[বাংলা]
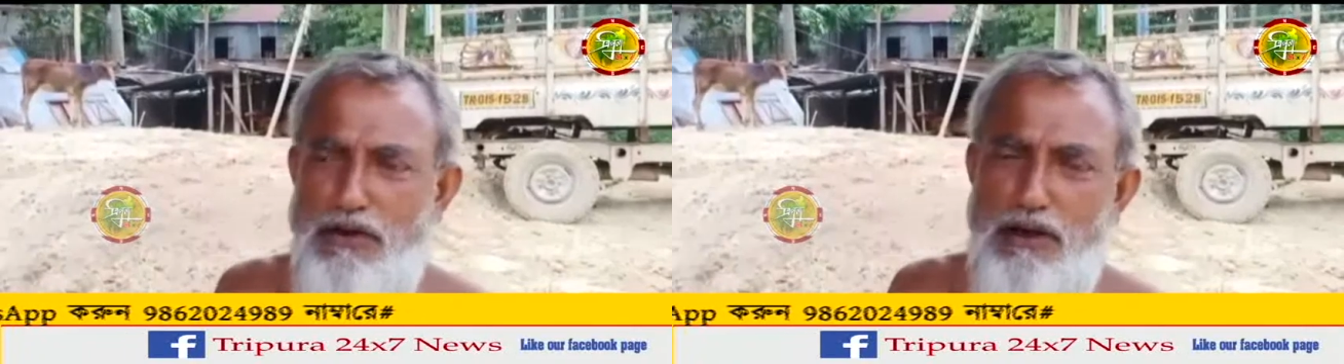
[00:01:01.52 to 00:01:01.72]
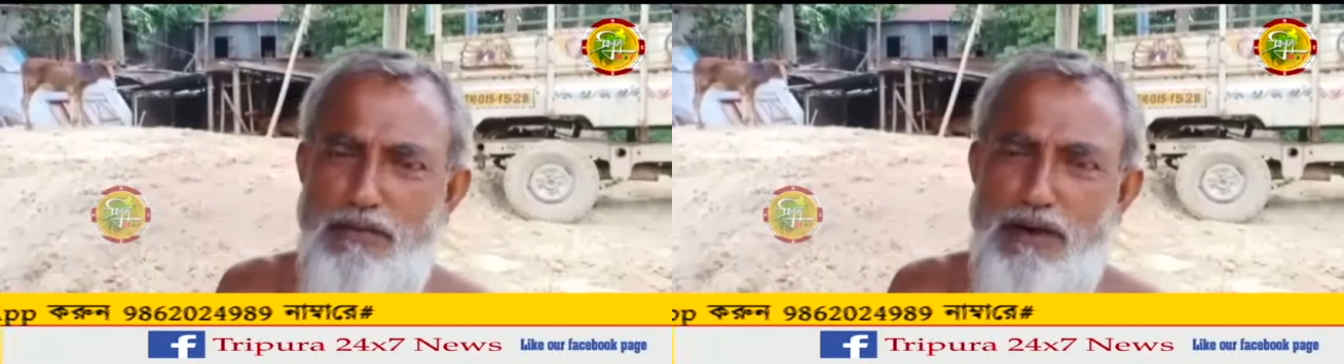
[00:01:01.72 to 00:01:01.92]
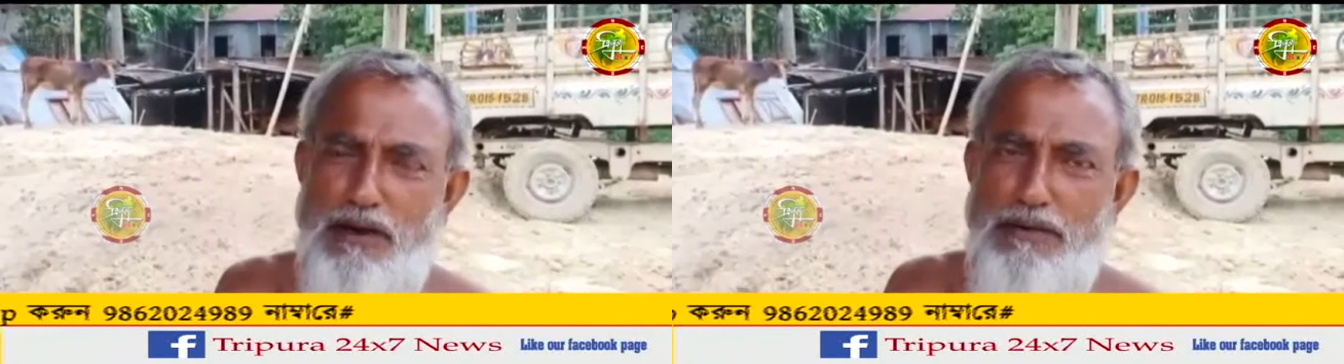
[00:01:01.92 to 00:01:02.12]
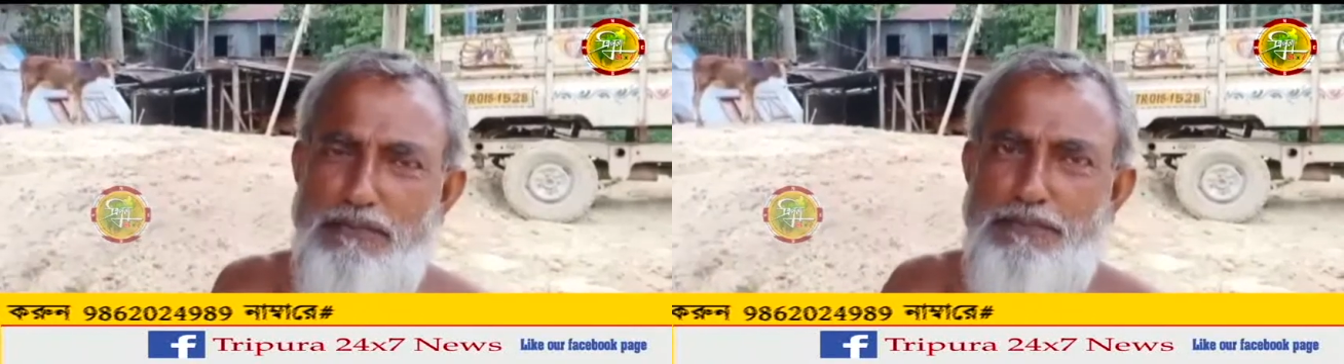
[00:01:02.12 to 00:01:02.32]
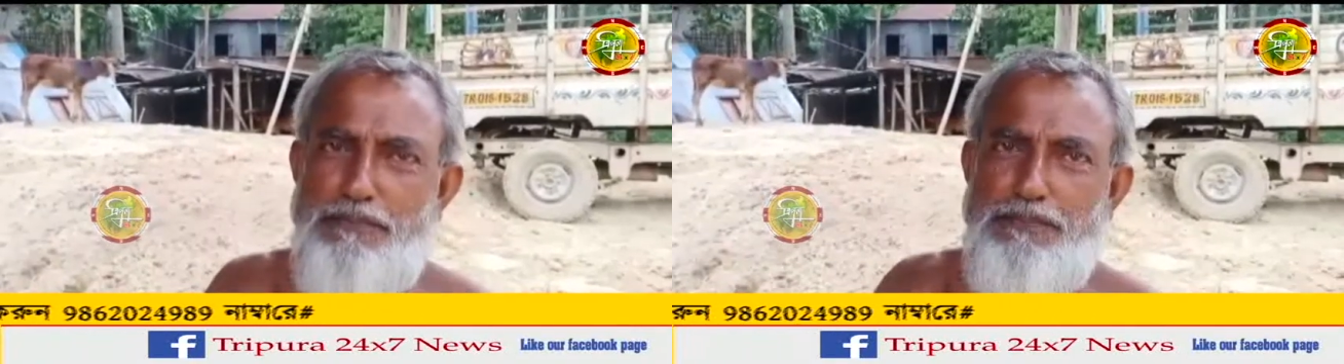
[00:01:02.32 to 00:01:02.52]
হয়েছে আমরা
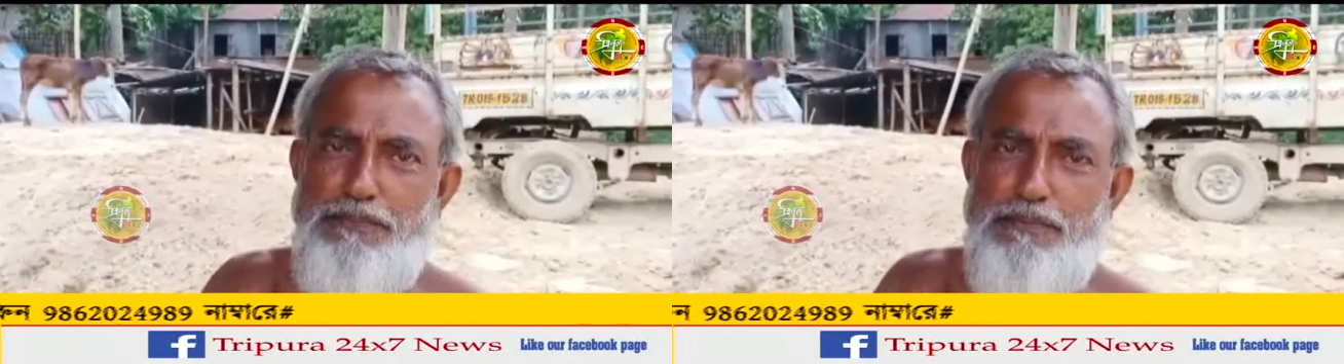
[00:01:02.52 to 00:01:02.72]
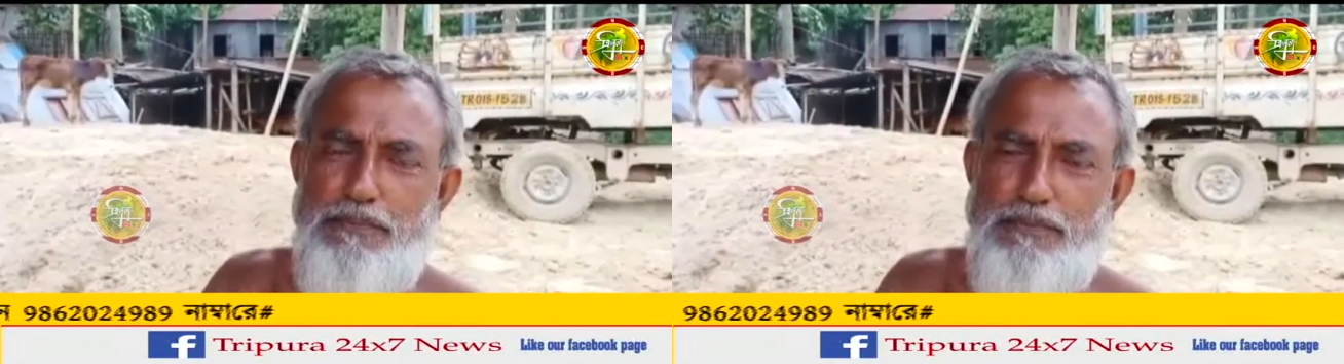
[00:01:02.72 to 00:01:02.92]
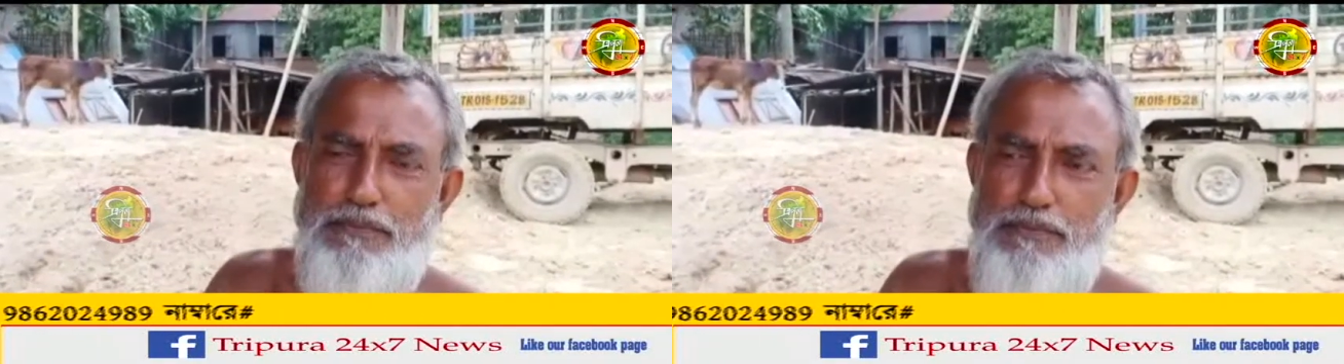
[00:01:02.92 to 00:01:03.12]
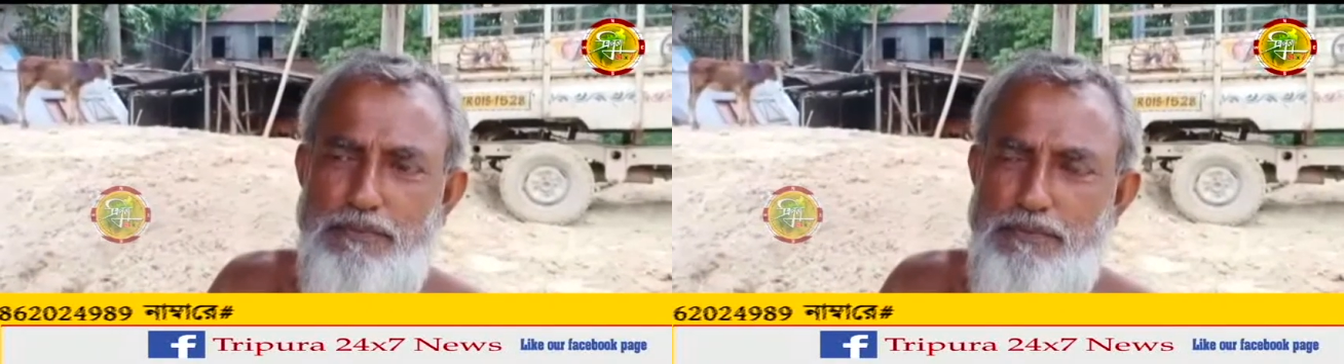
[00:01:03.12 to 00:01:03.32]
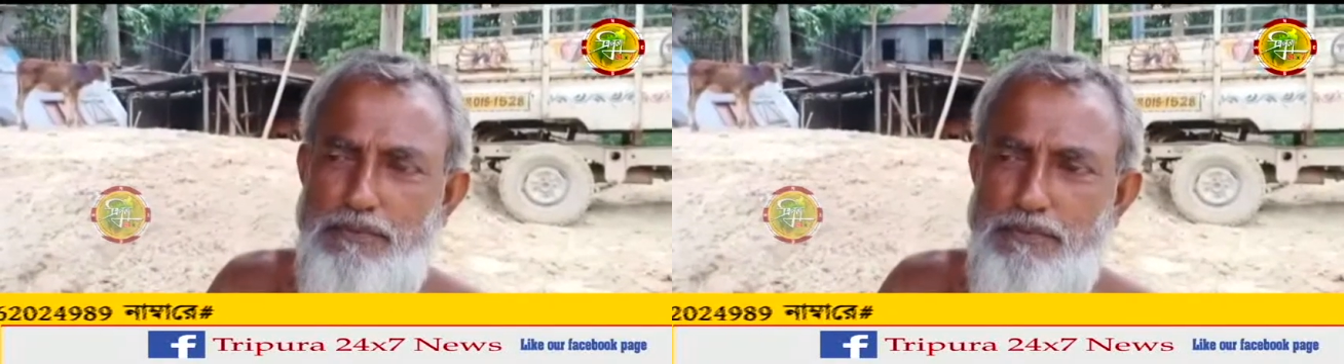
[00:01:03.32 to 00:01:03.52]
কবে থেকে কাজ
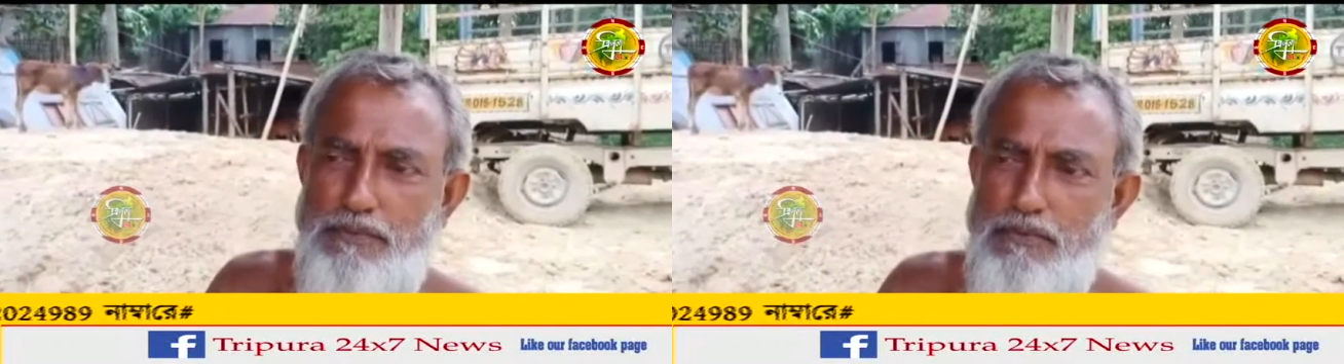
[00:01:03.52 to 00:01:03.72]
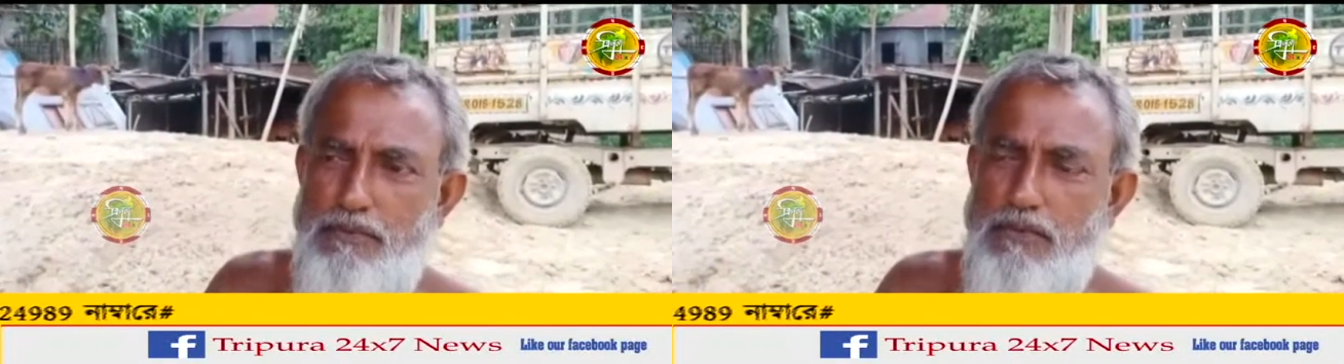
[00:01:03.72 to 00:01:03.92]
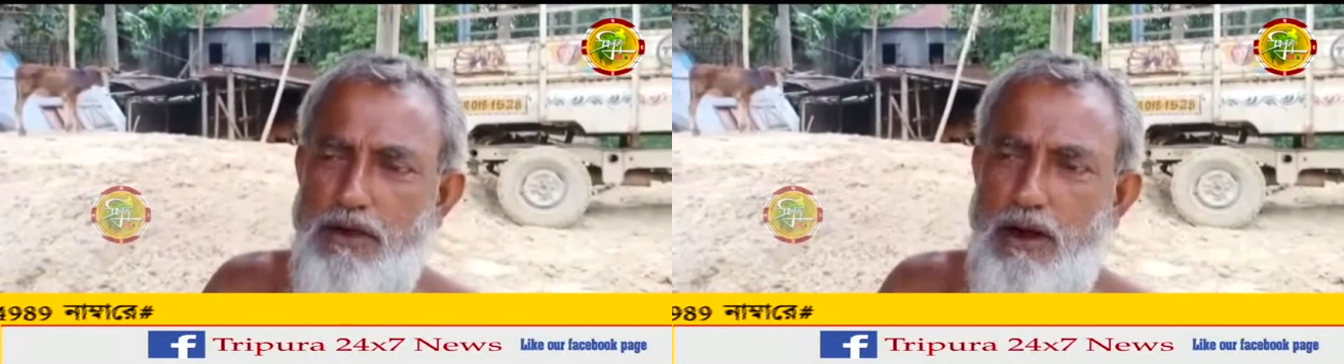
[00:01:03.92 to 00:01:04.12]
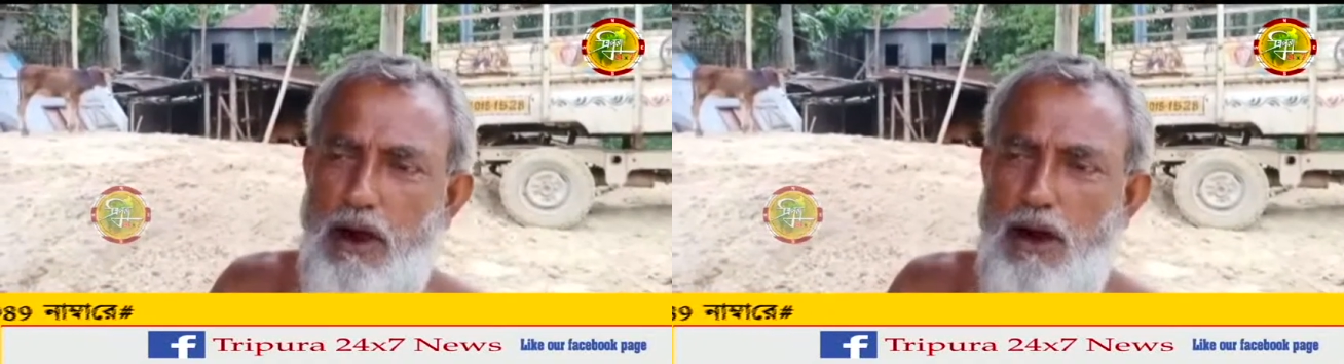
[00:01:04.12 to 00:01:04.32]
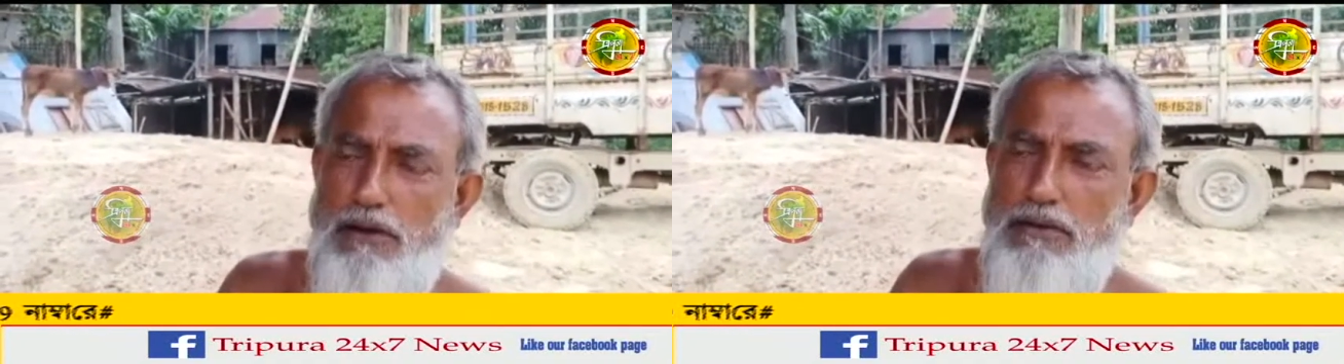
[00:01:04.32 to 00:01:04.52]
ধরছিল মধ্যে থেকে
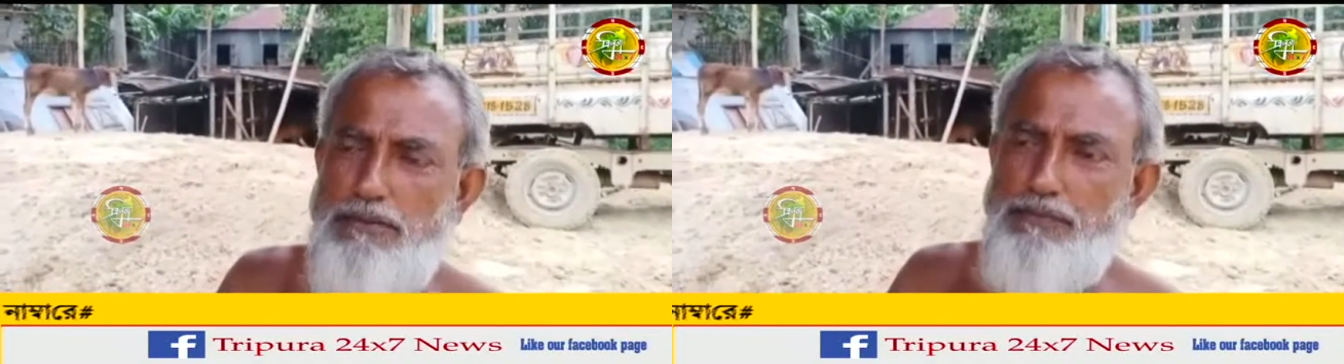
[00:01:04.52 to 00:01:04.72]
বদ্ধ ছিল